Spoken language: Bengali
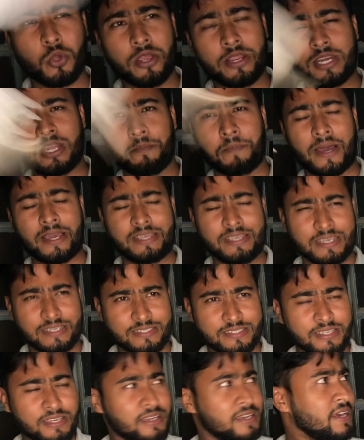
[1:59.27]
কয়েকটা পাখি
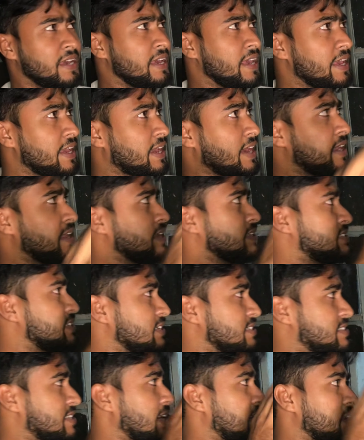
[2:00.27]
আছে এখানে যে
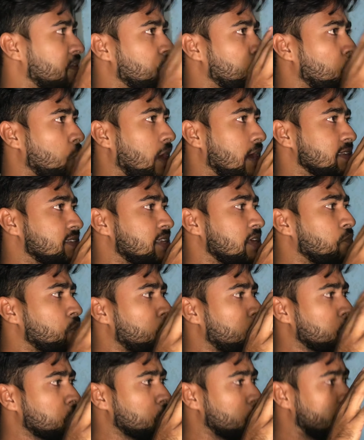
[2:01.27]
সেট আছে
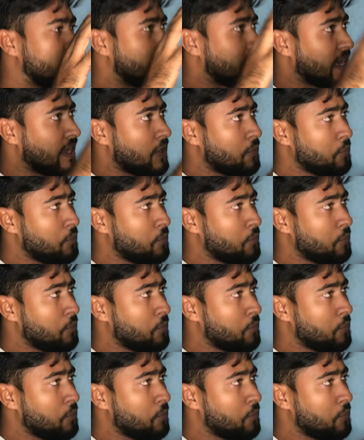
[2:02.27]
মূলত এখানে